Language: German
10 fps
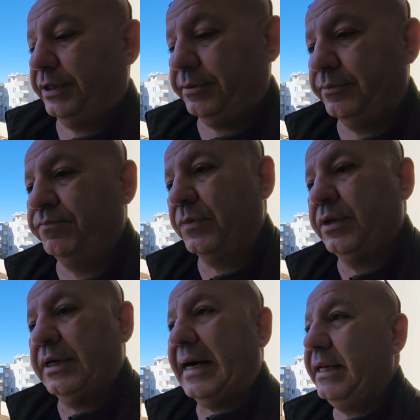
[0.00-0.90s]
Ja?
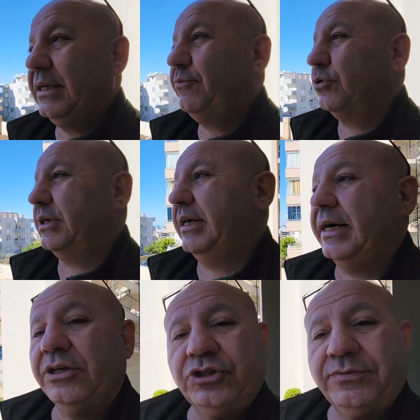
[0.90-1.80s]
Einige Vorteile.
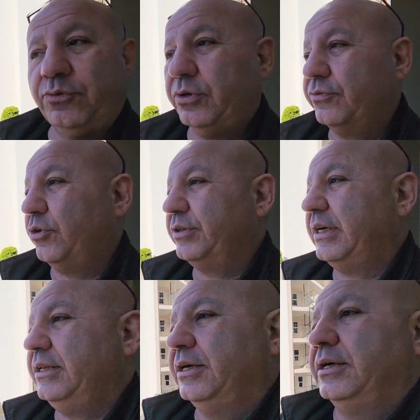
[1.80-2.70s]
Erster
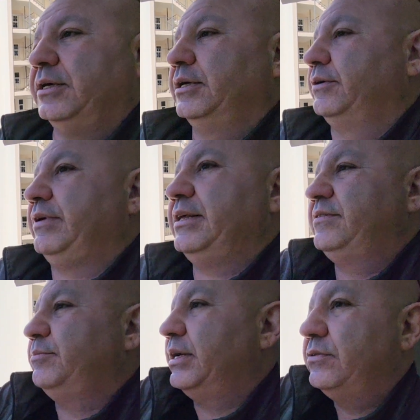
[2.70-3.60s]
Vorteil, wenn
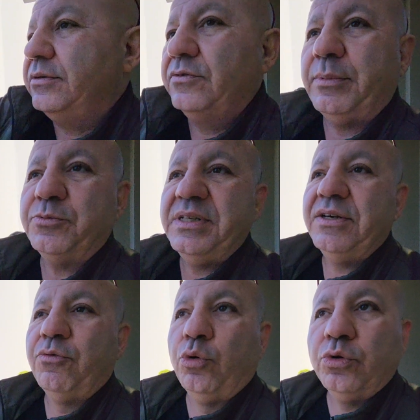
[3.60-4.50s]
jetzt jemand zum Beispiel
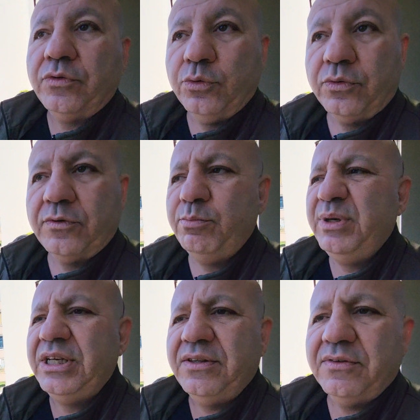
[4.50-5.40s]
eine Wohnung sucht zum
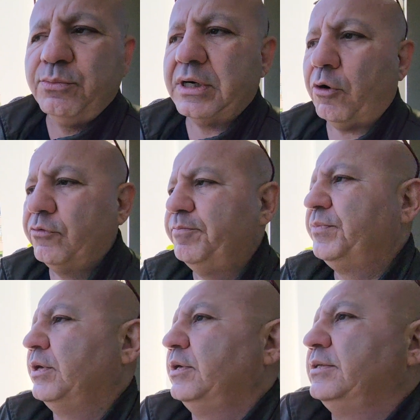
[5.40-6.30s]
Mieten, zum Kaufen,
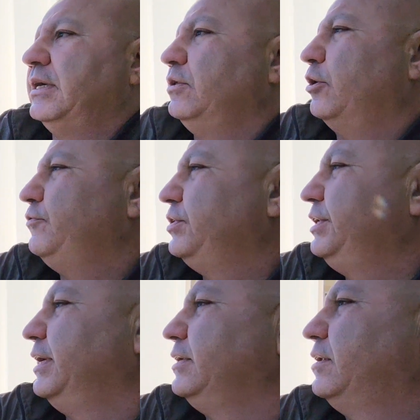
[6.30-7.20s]
dann läuft er hier